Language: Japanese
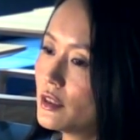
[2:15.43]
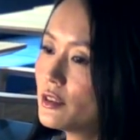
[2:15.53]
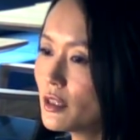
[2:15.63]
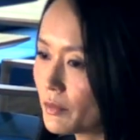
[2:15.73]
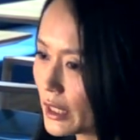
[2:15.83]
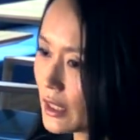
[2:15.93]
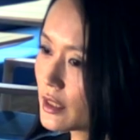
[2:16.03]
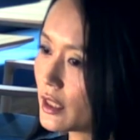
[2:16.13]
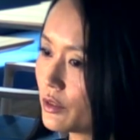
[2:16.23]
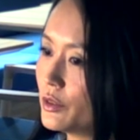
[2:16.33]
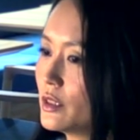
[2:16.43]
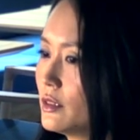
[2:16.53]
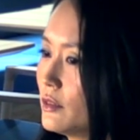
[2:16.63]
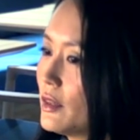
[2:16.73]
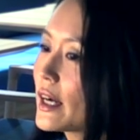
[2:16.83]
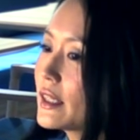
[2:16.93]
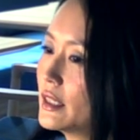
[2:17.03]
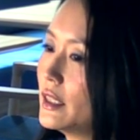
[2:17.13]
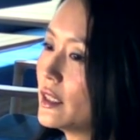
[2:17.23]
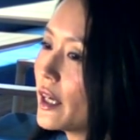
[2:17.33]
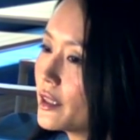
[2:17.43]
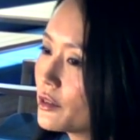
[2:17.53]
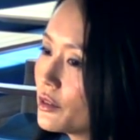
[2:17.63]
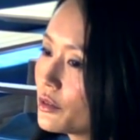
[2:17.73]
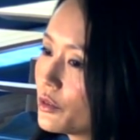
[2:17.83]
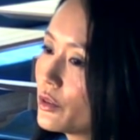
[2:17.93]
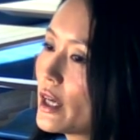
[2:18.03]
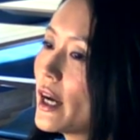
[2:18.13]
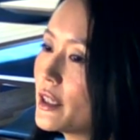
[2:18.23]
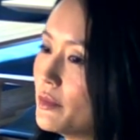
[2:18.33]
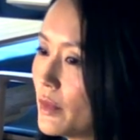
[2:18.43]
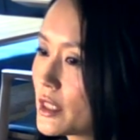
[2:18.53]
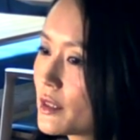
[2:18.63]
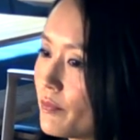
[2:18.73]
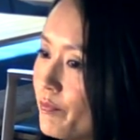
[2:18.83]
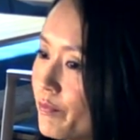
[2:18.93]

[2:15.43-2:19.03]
実はまだちゃんと分かっていないということがあります。